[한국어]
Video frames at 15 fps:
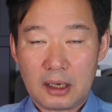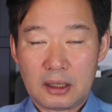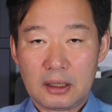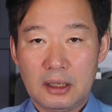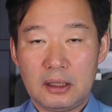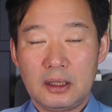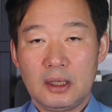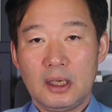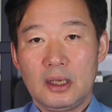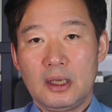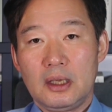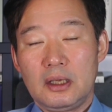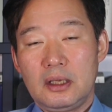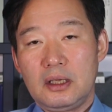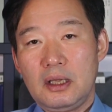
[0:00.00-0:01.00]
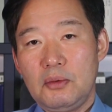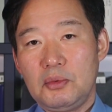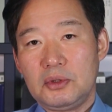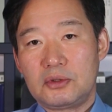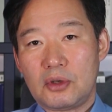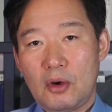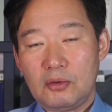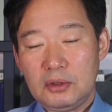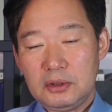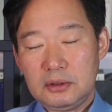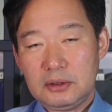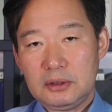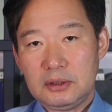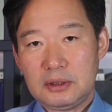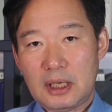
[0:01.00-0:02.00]
그러니까 이게 뭐
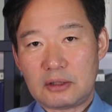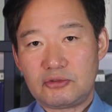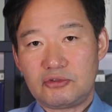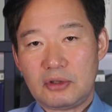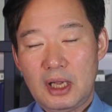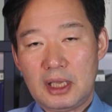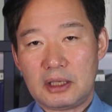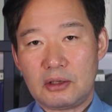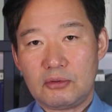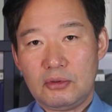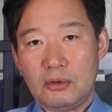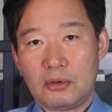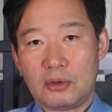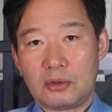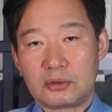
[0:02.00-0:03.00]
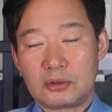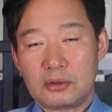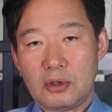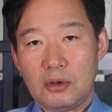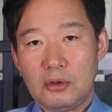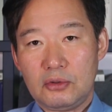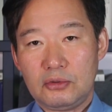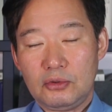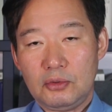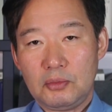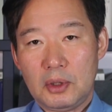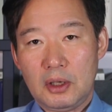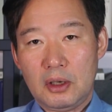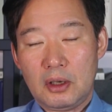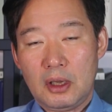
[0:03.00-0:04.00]
적은 액수가 아니고 적어도
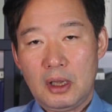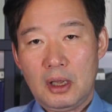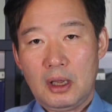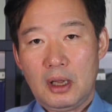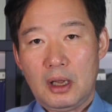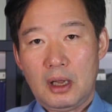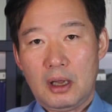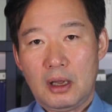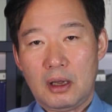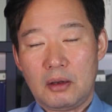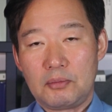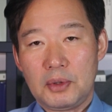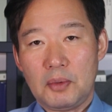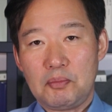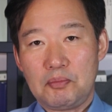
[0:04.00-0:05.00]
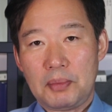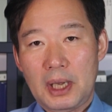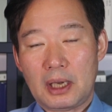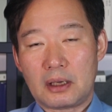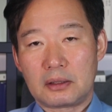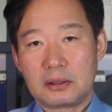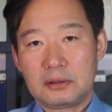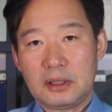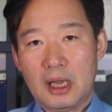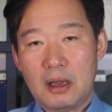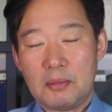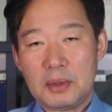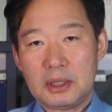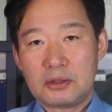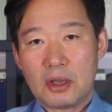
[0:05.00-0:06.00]
뭐 어, 몇백 그
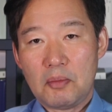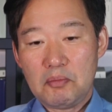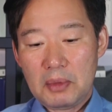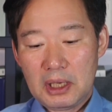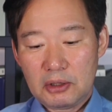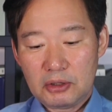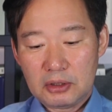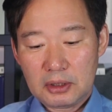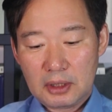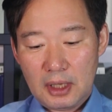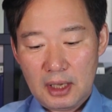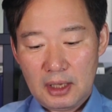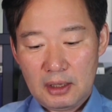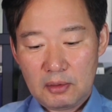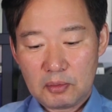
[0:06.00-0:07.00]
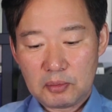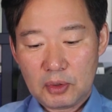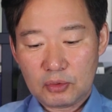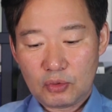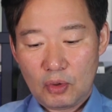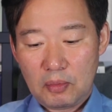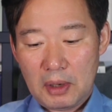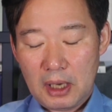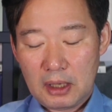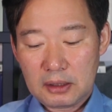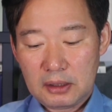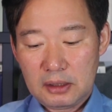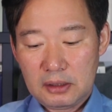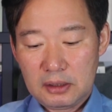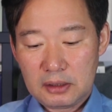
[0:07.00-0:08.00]
다음에 천만 원대 뭐
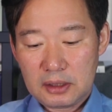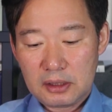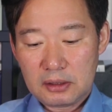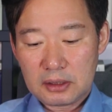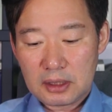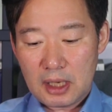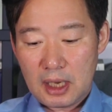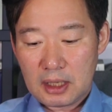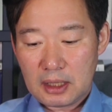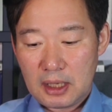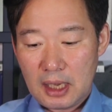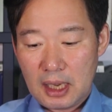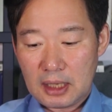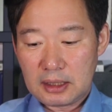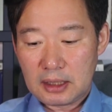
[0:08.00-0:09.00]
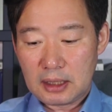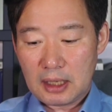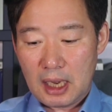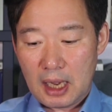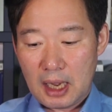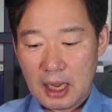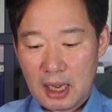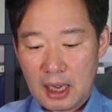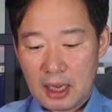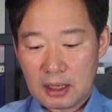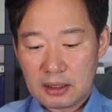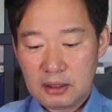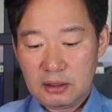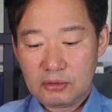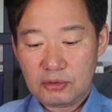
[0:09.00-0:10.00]
도박을 실제 한 게 아닌가.
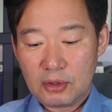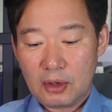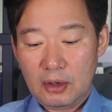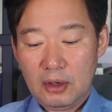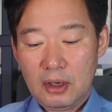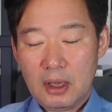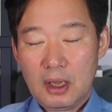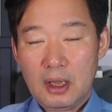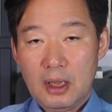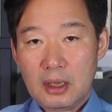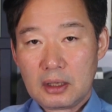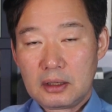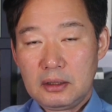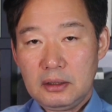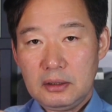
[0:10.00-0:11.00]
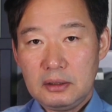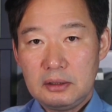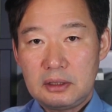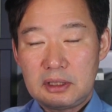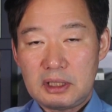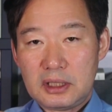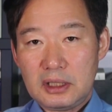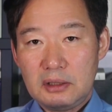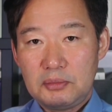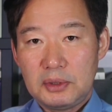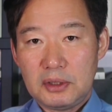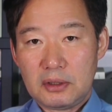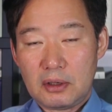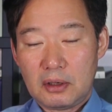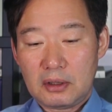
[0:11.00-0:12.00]
그리고요 그
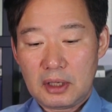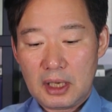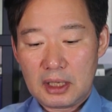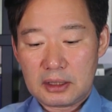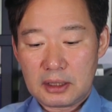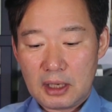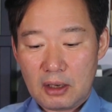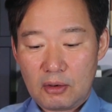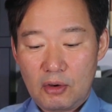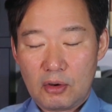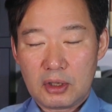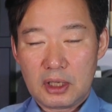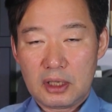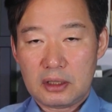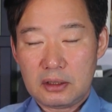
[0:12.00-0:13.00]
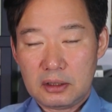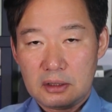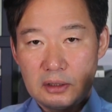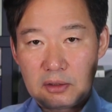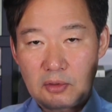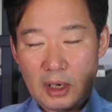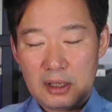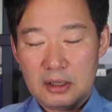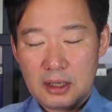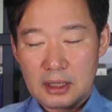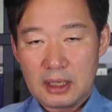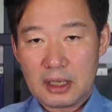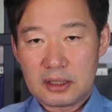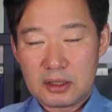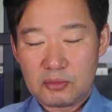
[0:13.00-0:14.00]
칩을 거래하자 거기 그 관련
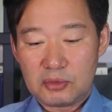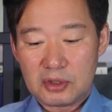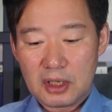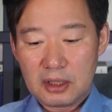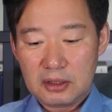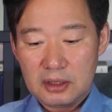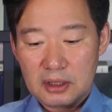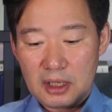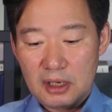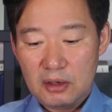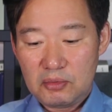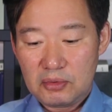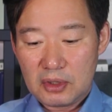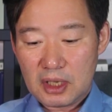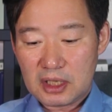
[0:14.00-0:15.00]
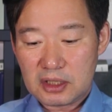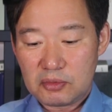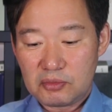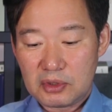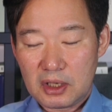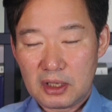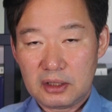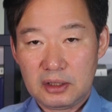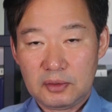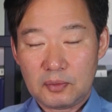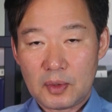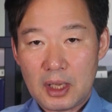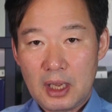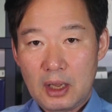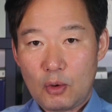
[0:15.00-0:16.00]
게시물에는 일부 게시물에는
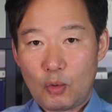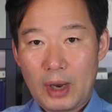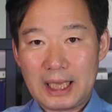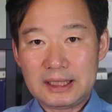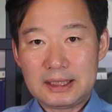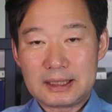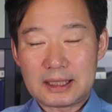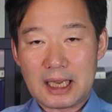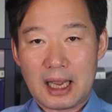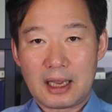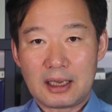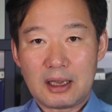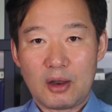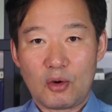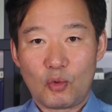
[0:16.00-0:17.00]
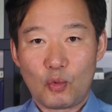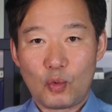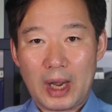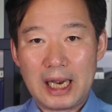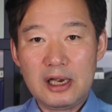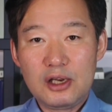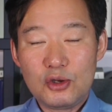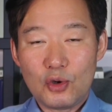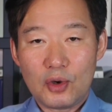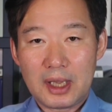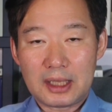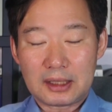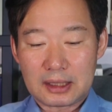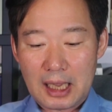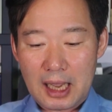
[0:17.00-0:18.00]
완자 그러니까
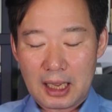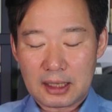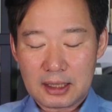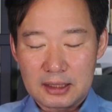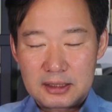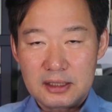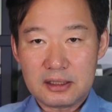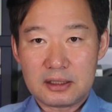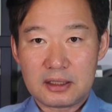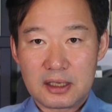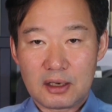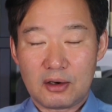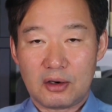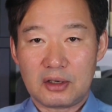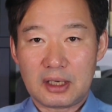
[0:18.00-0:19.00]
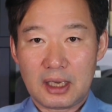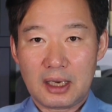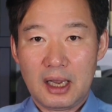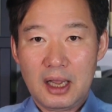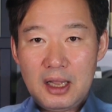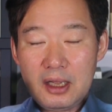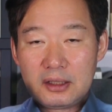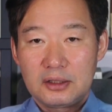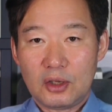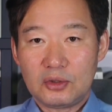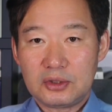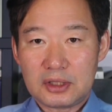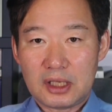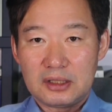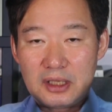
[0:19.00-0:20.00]
완료했다. 그러니까 실제 거래가
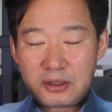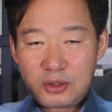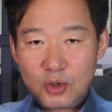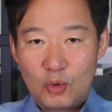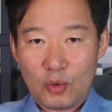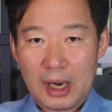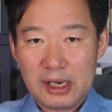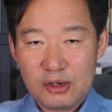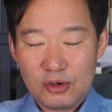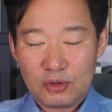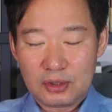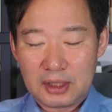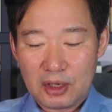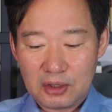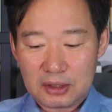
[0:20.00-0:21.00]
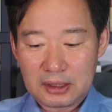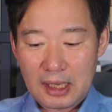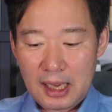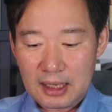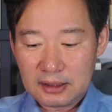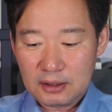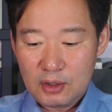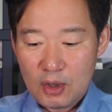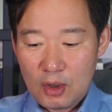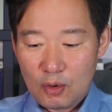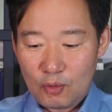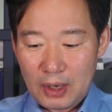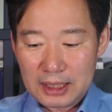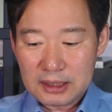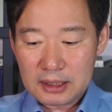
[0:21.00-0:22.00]
성사돼서 완료되었다 하는
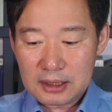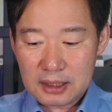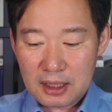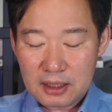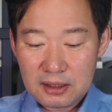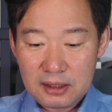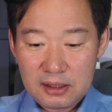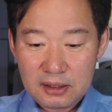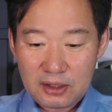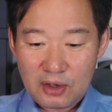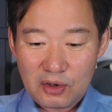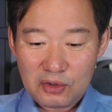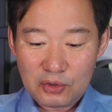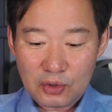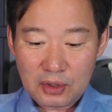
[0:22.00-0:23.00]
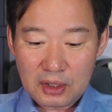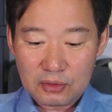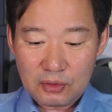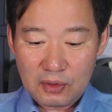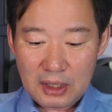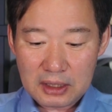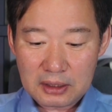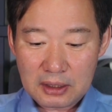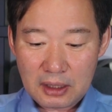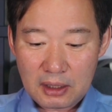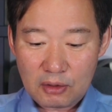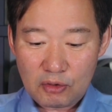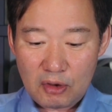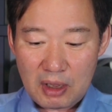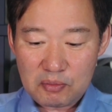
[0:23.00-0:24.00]
완자를 적어 놓기도
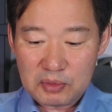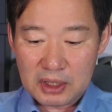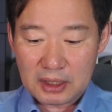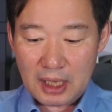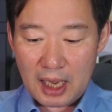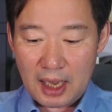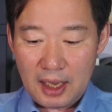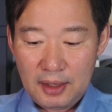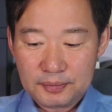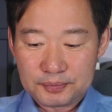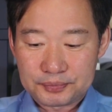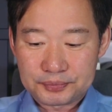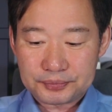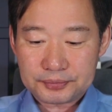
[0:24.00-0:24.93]
했다라고 합니다.